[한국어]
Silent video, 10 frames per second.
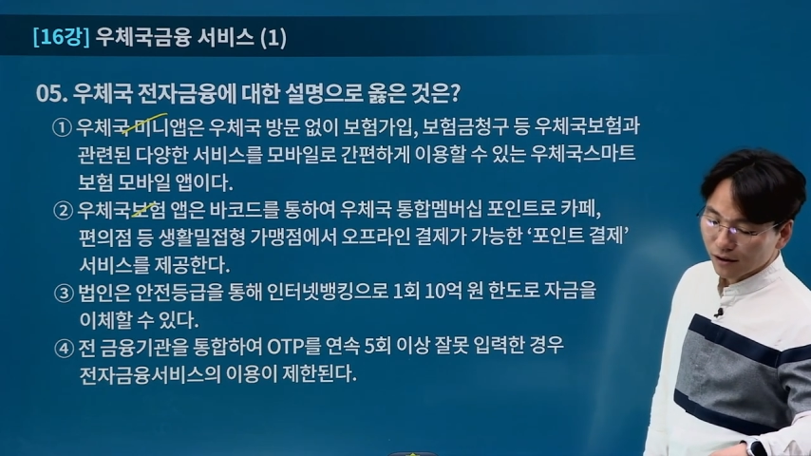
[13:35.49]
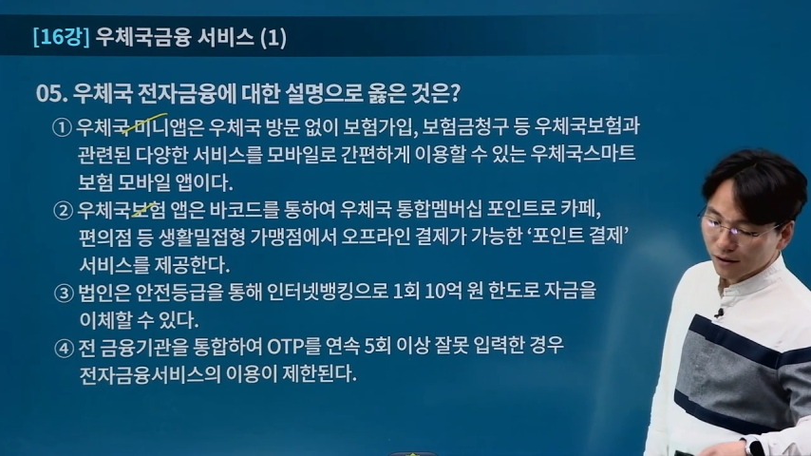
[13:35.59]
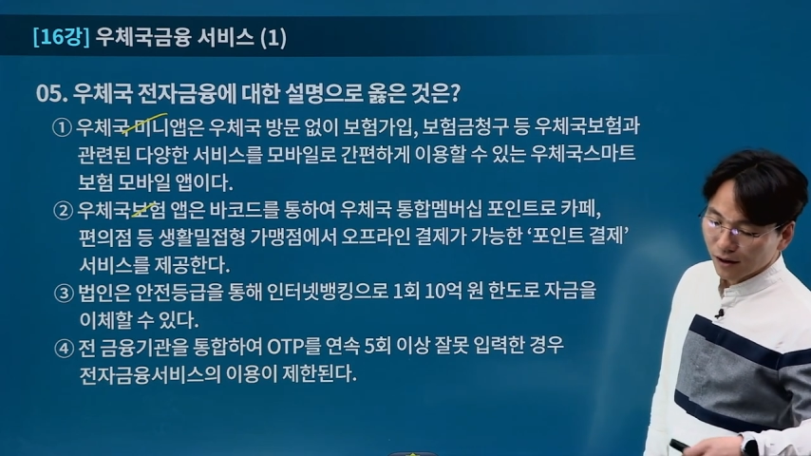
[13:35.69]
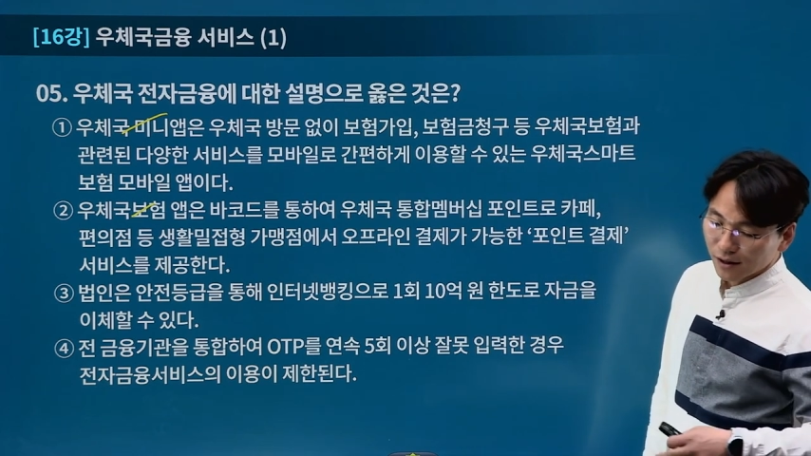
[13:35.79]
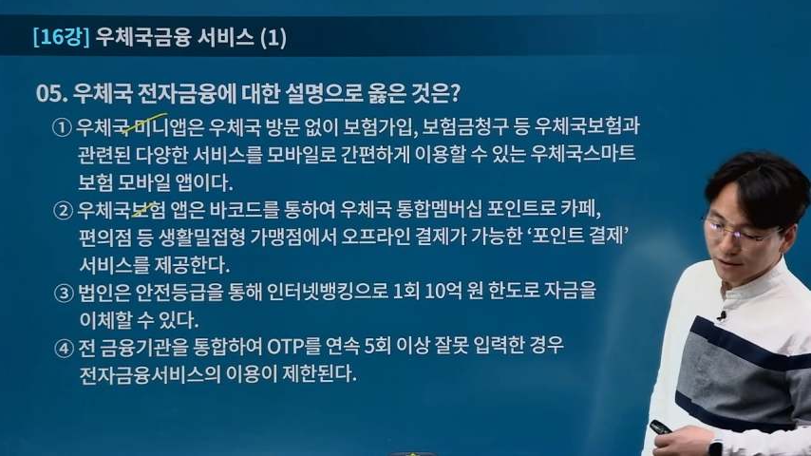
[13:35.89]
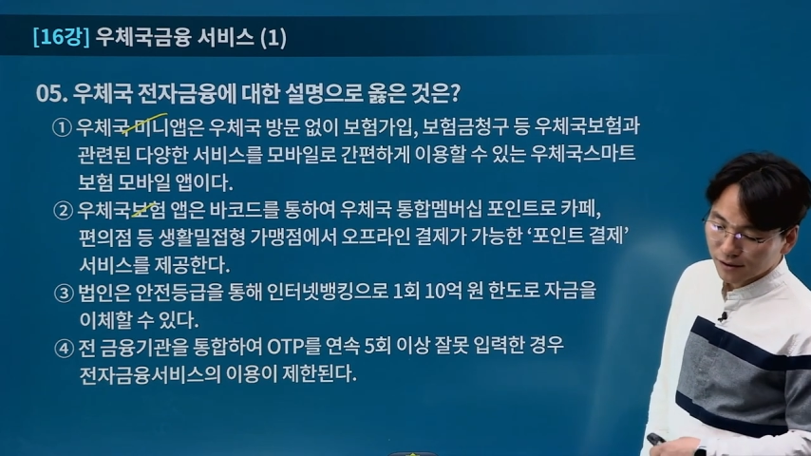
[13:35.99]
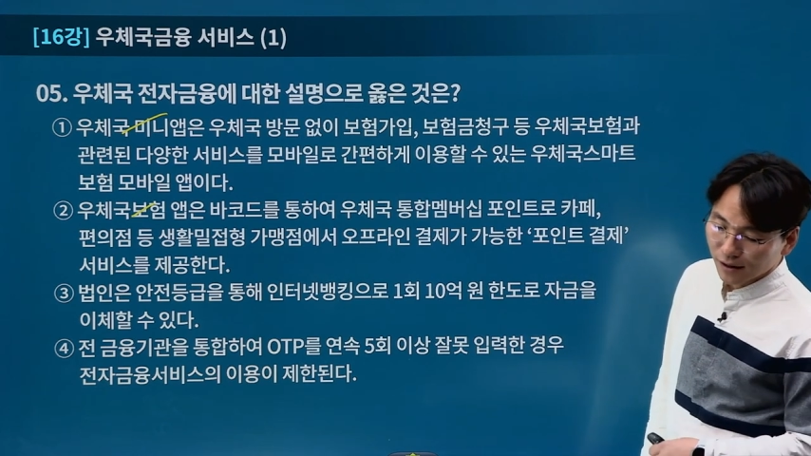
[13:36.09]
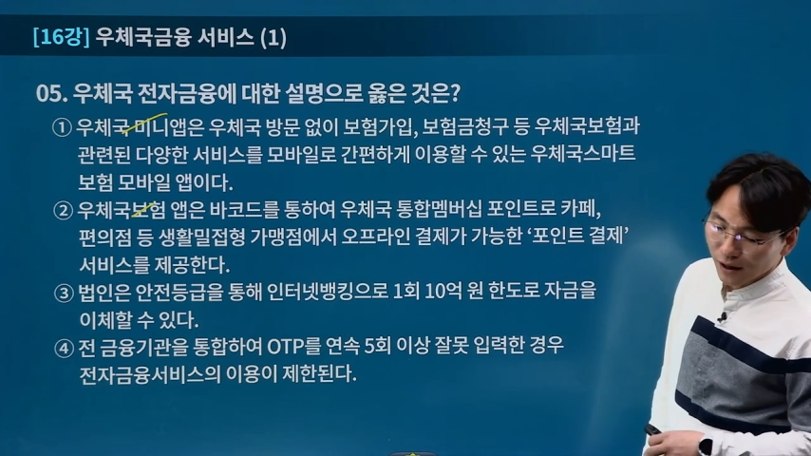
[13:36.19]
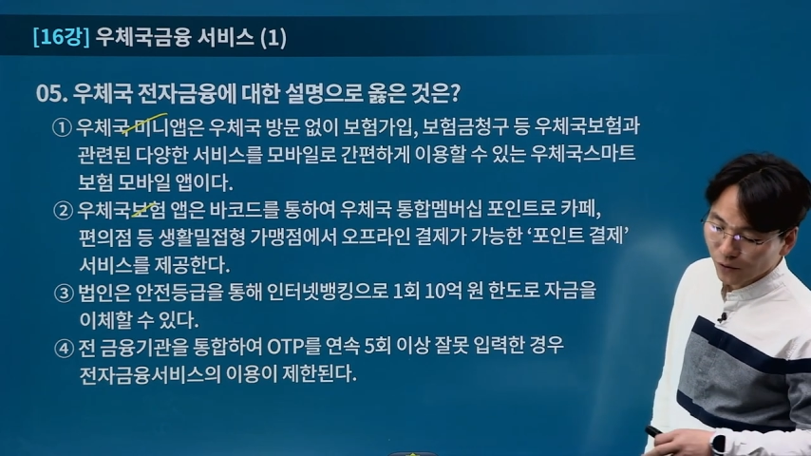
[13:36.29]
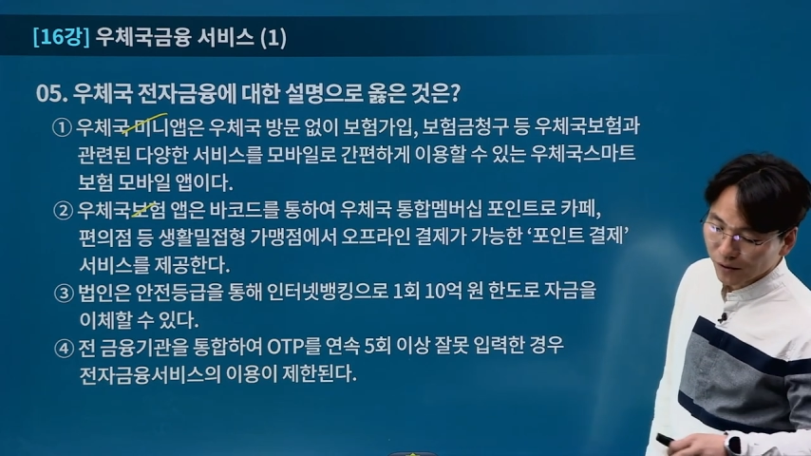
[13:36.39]
하는
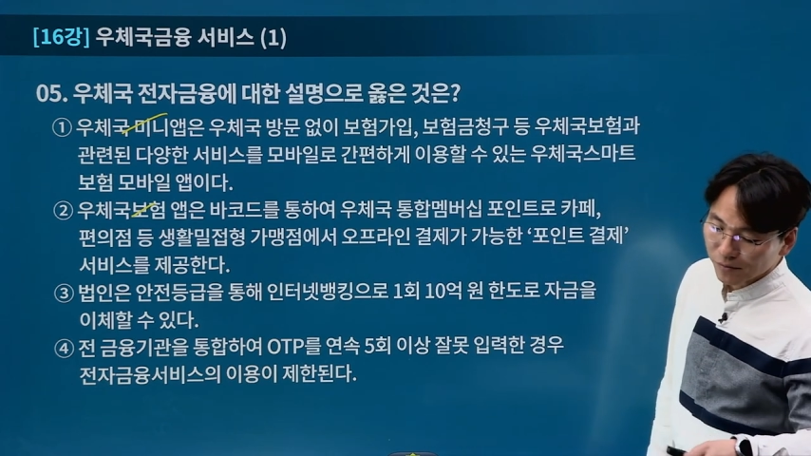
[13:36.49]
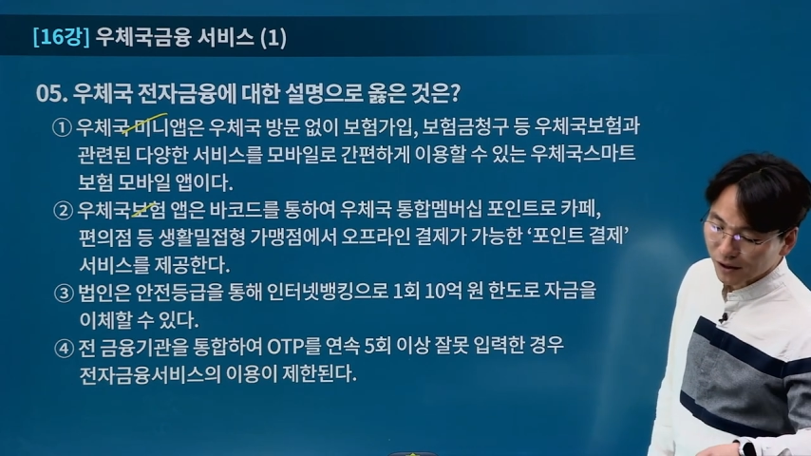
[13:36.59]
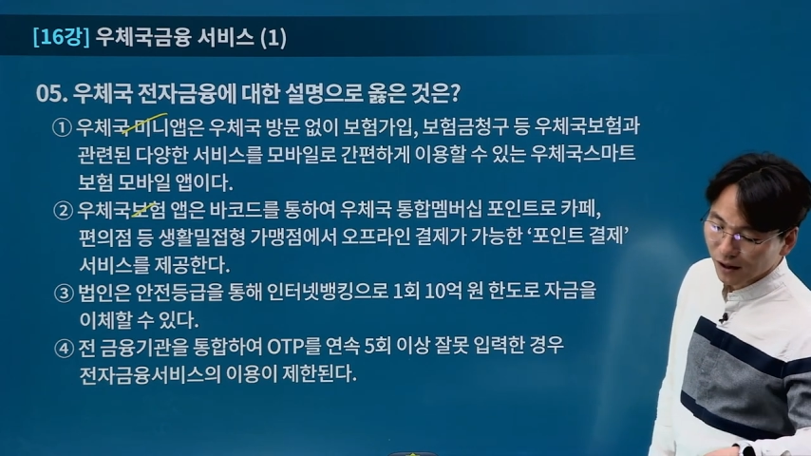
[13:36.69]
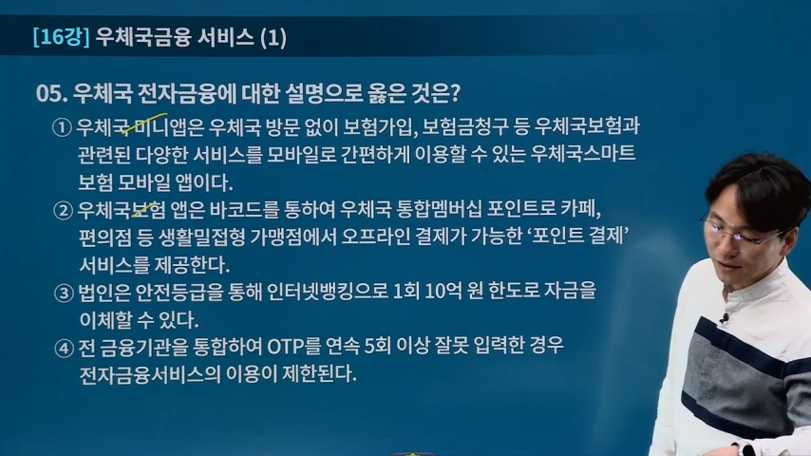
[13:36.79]
내용입니다.